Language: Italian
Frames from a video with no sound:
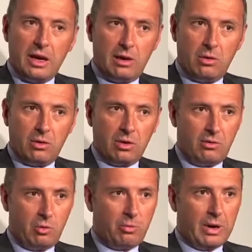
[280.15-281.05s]
hanno
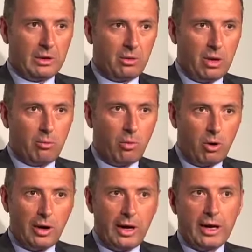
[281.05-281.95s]
sviluppato una
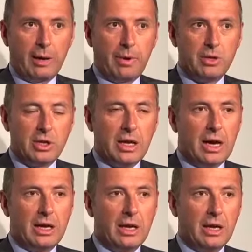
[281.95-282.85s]
buona
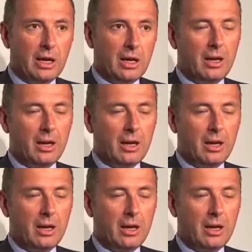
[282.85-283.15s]
capacità di,